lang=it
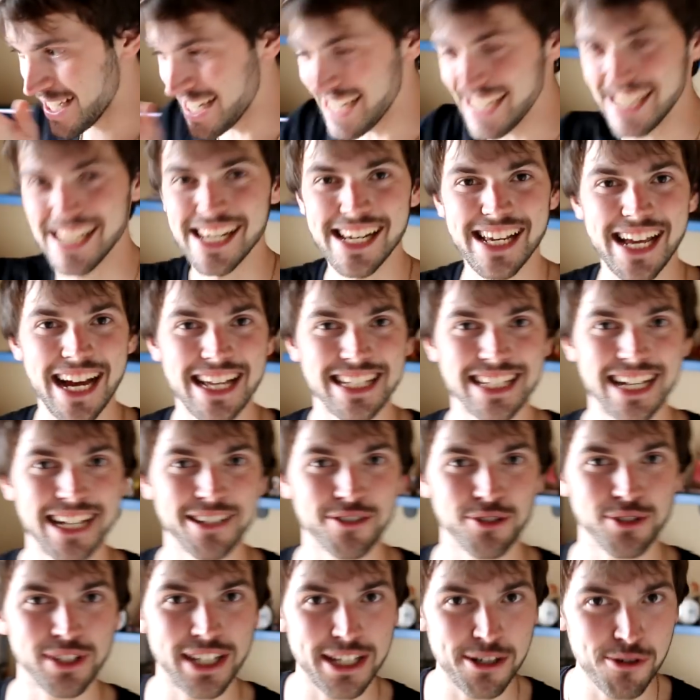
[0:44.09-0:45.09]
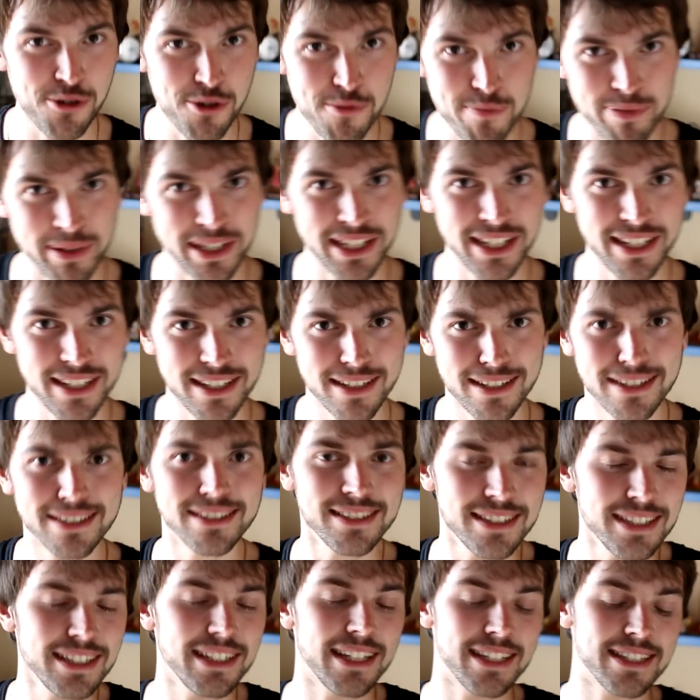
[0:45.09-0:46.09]
Il casato dei lupi?
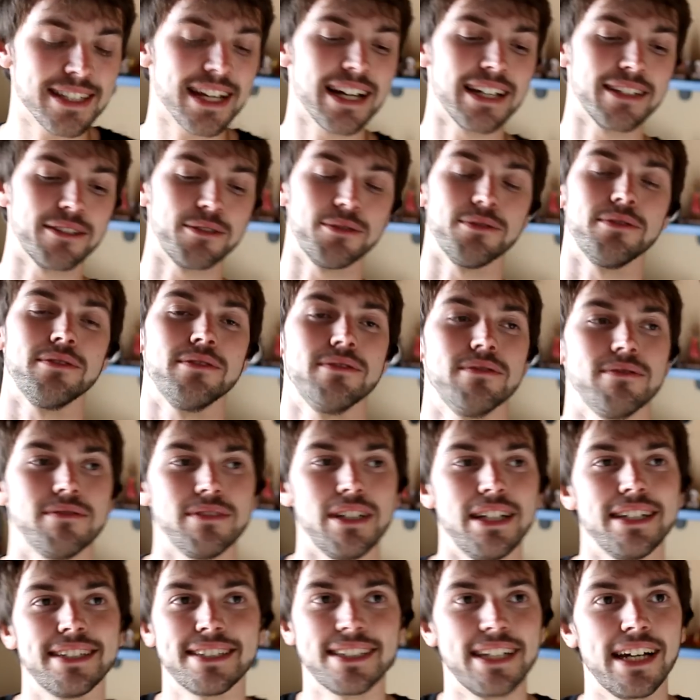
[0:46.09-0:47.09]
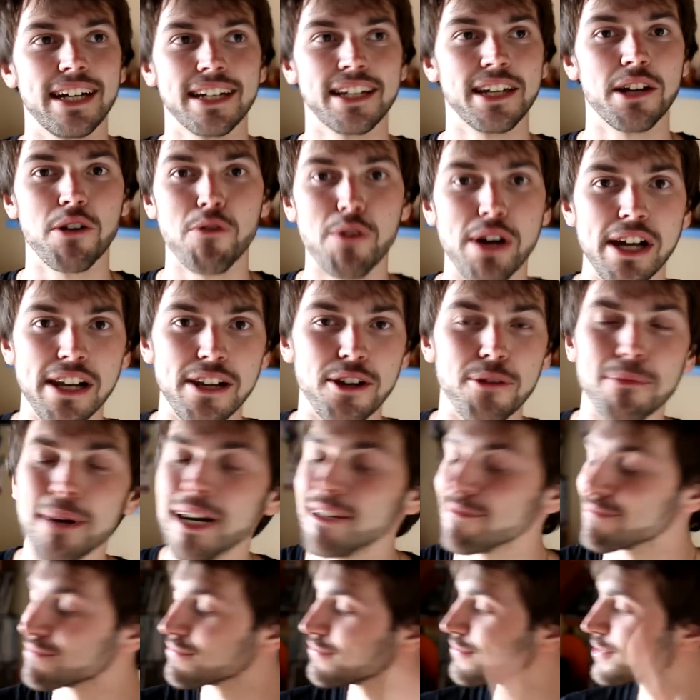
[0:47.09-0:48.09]
Sì, esatto, esce anche quello, ma...